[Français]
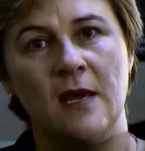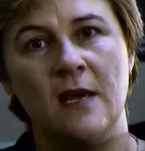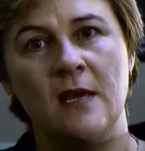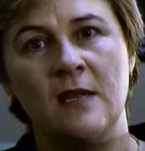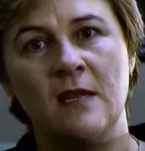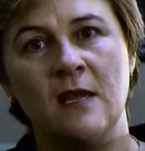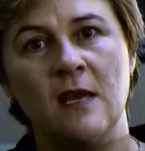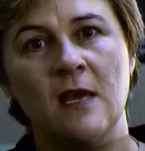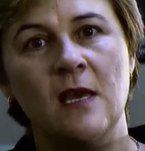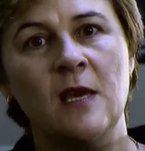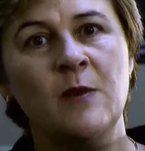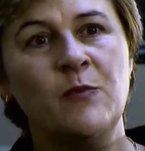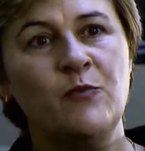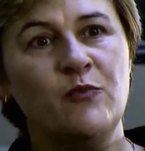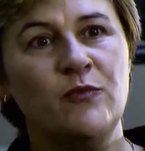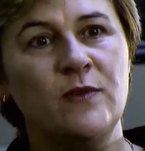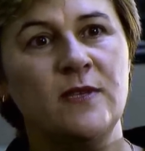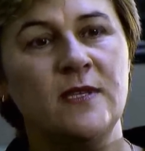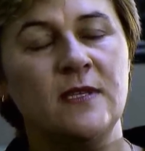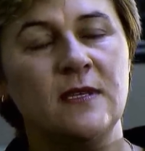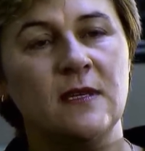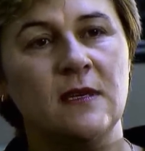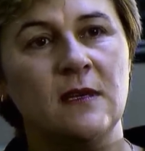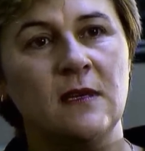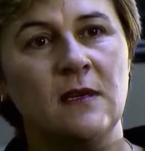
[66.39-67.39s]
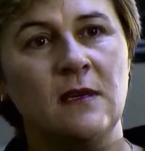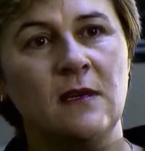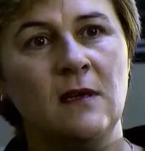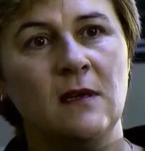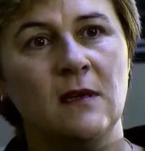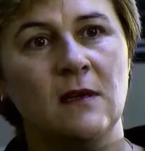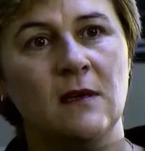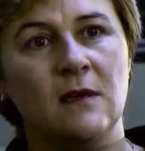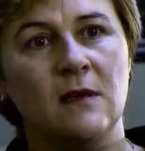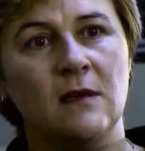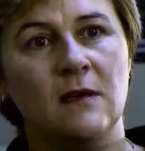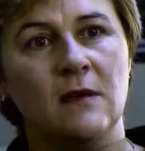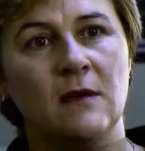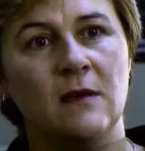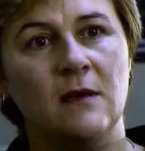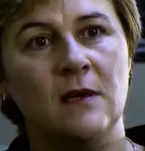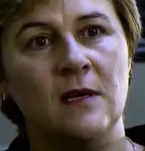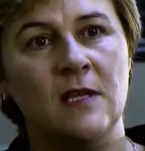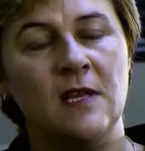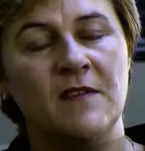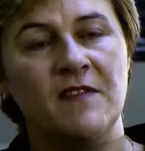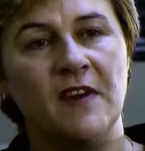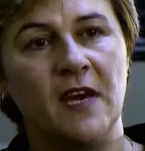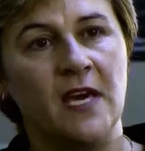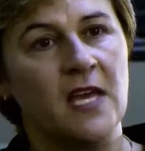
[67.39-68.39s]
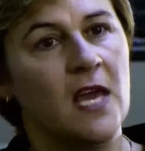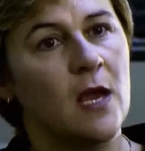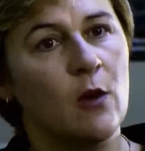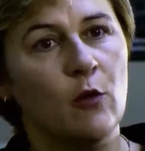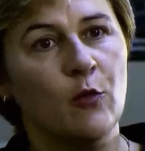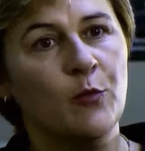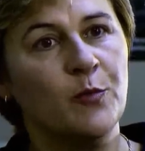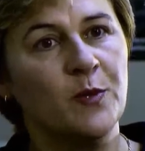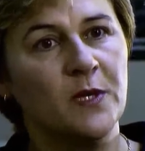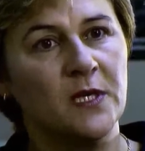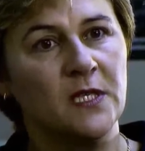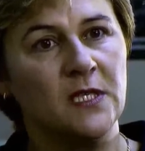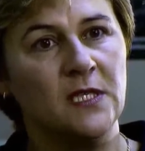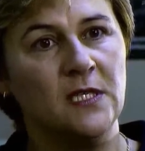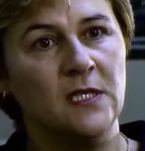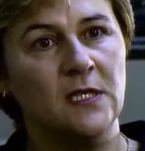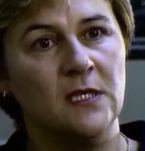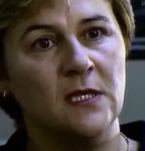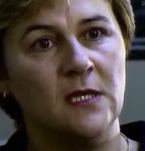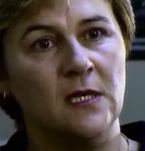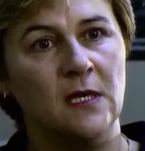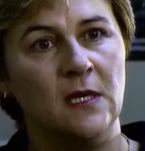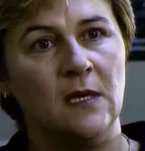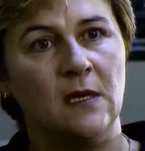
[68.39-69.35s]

était épuisée euh, et n'avait rien compris